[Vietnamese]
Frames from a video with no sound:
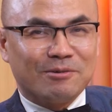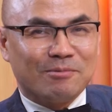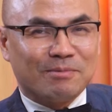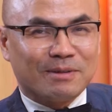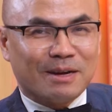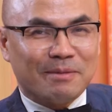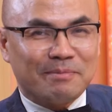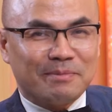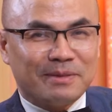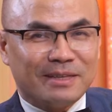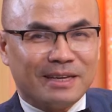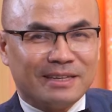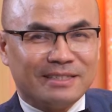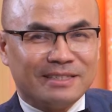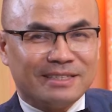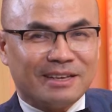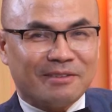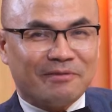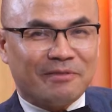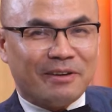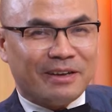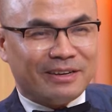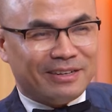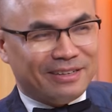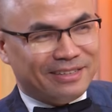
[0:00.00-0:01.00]
đấy cũng cấp tiến
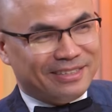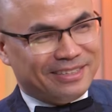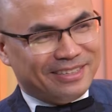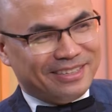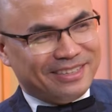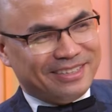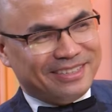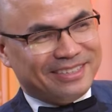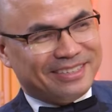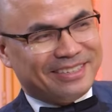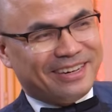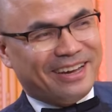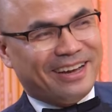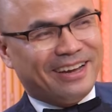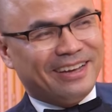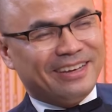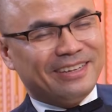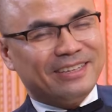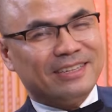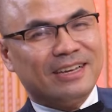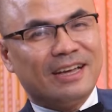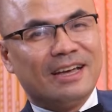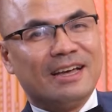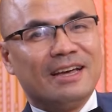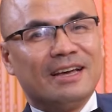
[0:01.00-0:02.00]
ra phết đấy chứ
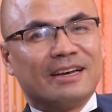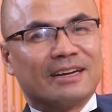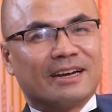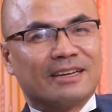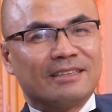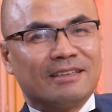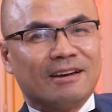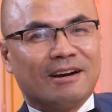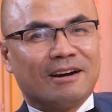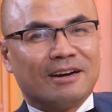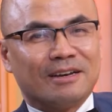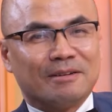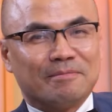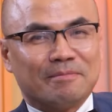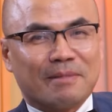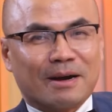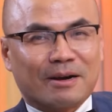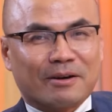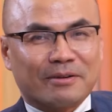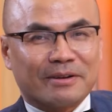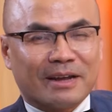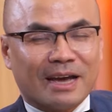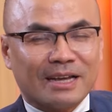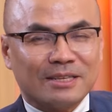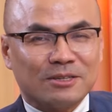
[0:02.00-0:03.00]
đấy cái thời
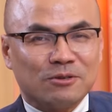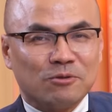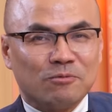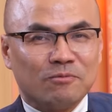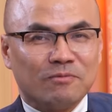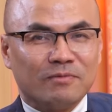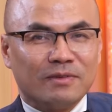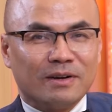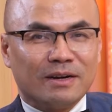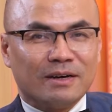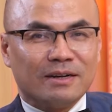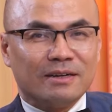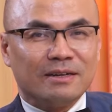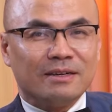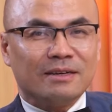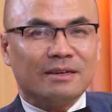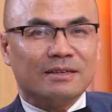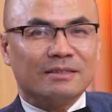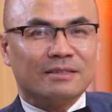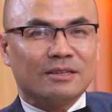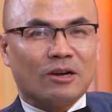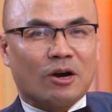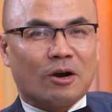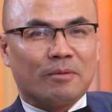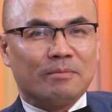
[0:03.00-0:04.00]
mà còn hát chung với
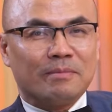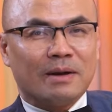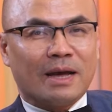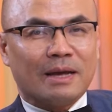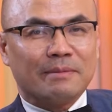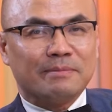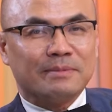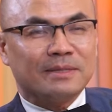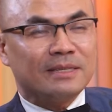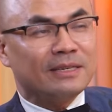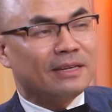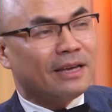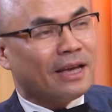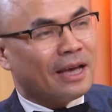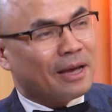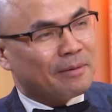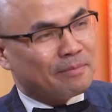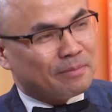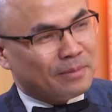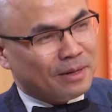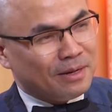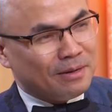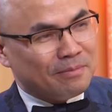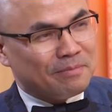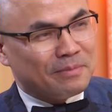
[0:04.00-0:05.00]
ờ, nhóm
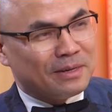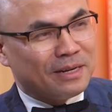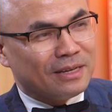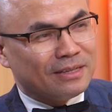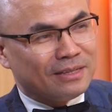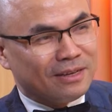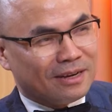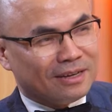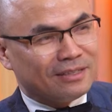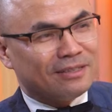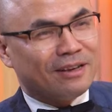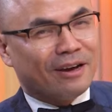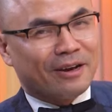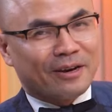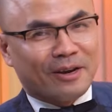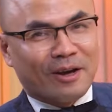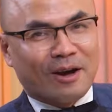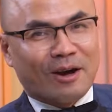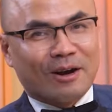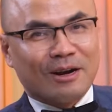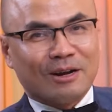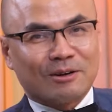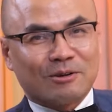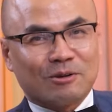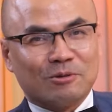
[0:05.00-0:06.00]
MTM á mình được nhớ cái thời
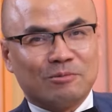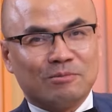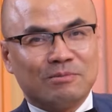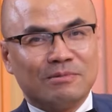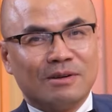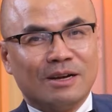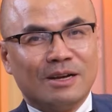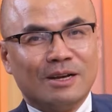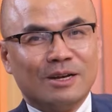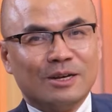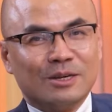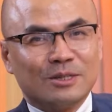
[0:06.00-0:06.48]
đó là cũng